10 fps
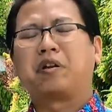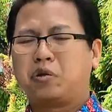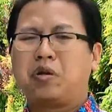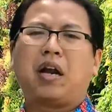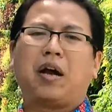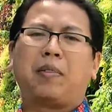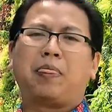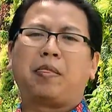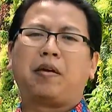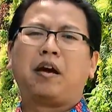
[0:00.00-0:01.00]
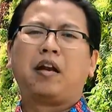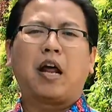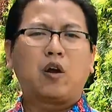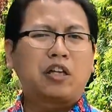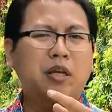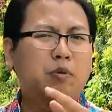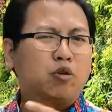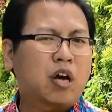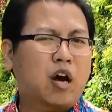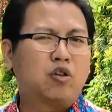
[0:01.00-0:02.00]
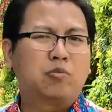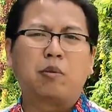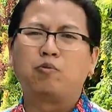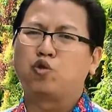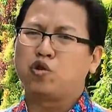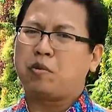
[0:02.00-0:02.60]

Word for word: Saudara, lalu kita berusaha untuk memusuhi